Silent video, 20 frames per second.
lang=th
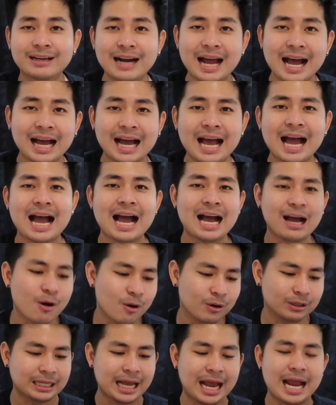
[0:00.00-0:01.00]
วนราคาข
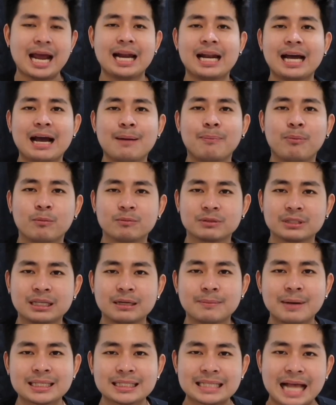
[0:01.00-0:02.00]
องแท้นะครับผม
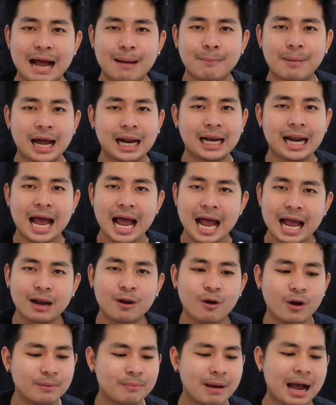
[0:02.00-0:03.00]
ซื้อมา
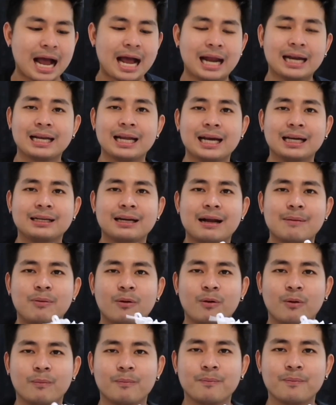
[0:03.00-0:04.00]
3,500 บาทนะครับ
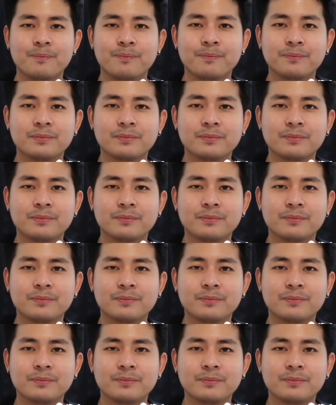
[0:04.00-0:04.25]
ผม